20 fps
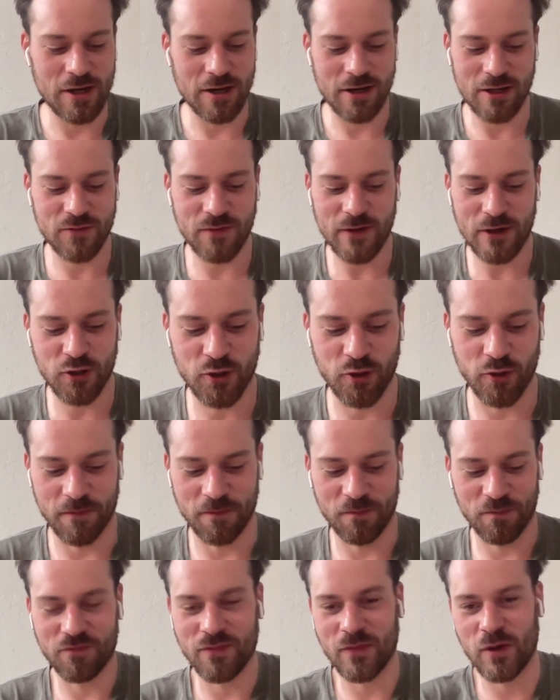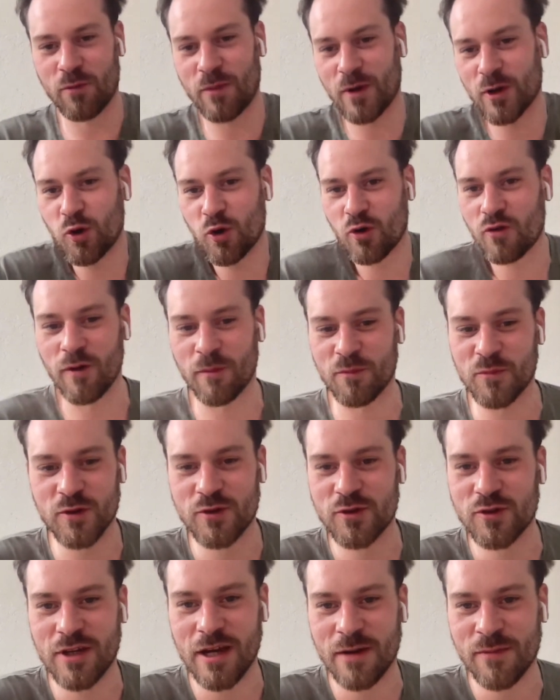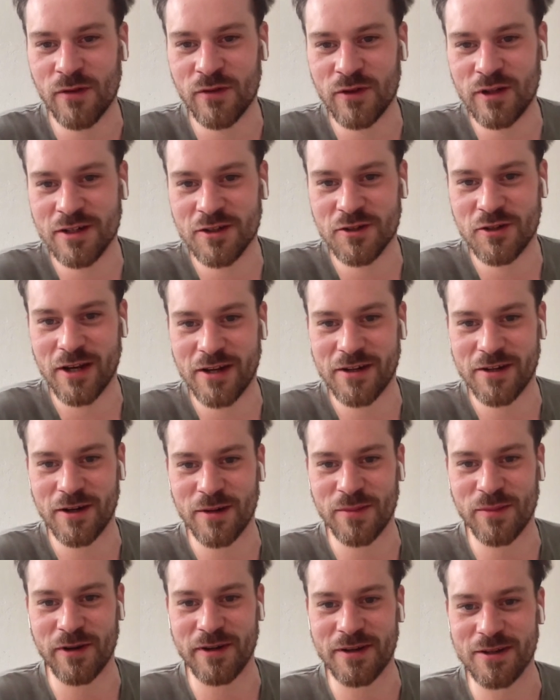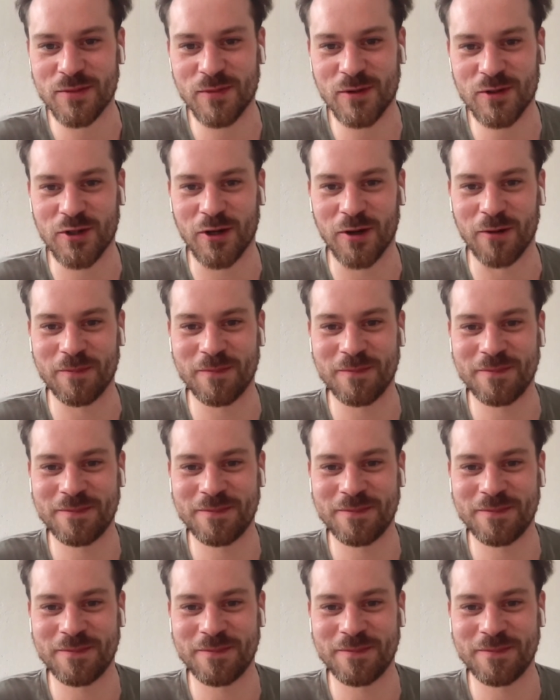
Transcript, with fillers: das war schön. Na, mal gucken, ob dieses Jahr mal wieder ein Täter dabei ist. Mal schauen.